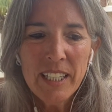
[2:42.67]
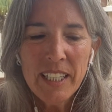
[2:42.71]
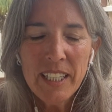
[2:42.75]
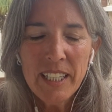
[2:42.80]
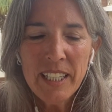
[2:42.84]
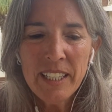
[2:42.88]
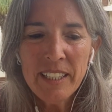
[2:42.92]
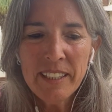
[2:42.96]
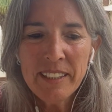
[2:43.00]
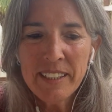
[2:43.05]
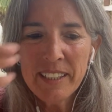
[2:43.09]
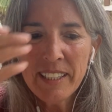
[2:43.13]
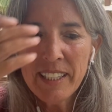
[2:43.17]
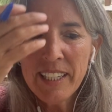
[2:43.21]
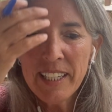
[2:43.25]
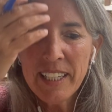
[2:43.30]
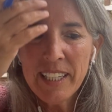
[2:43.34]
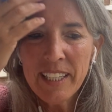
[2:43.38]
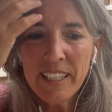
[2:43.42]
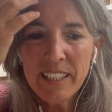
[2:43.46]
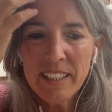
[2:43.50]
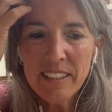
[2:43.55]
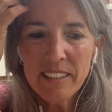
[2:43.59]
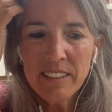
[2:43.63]

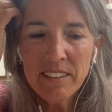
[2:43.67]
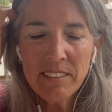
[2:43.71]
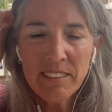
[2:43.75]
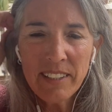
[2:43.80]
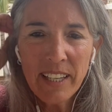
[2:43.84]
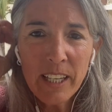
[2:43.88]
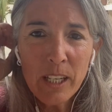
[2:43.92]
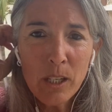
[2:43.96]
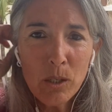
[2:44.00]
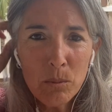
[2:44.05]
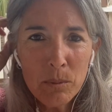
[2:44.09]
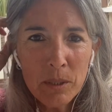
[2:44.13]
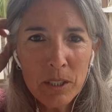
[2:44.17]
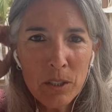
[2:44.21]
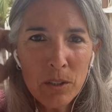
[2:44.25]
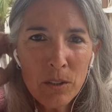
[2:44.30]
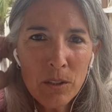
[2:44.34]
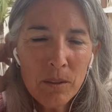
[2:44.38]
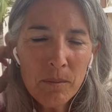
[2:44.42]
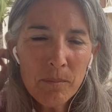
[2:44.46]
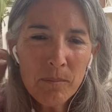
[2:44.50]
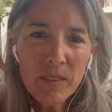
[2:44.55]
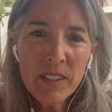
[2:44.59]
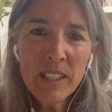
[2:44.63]
este, se
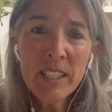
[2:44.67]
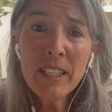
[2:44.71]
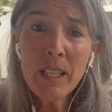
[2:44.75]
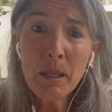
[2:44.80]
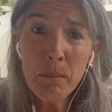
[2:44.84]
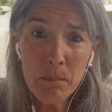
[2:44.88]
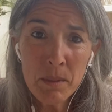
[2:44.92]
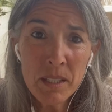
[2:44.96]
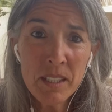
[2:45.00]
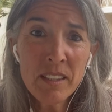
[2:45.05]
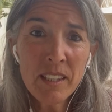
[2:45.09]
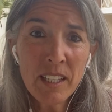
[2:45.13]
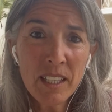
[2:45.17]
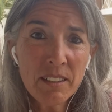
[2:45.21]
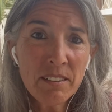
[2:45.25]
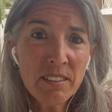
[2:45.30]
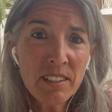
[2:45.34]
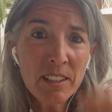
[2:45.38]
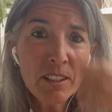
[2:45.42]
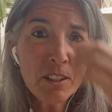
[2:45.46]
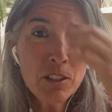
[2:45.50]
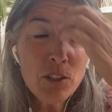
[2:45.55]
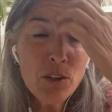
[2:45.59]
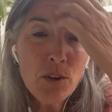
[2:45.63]
iluminó y también
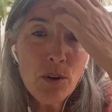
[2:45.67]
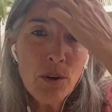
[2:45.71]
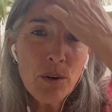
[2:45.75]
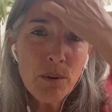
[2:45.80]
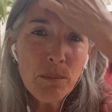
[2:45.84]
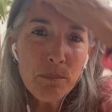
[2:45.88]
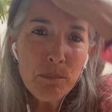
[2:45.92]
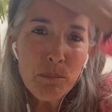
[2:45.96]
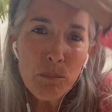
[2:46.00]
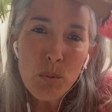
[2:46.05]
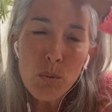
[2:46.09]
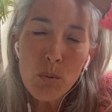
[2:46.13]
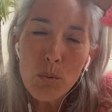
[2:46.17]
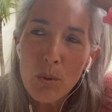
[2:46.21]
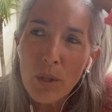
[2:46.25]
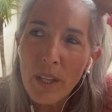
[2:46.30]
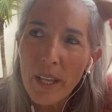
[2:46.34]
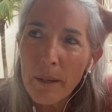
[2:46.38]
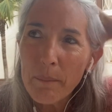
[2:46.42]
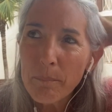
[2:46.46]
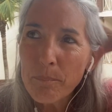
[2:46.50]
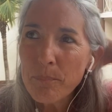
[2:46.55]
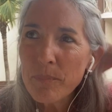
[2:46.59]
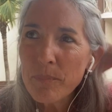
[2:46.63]
trascendió Buda.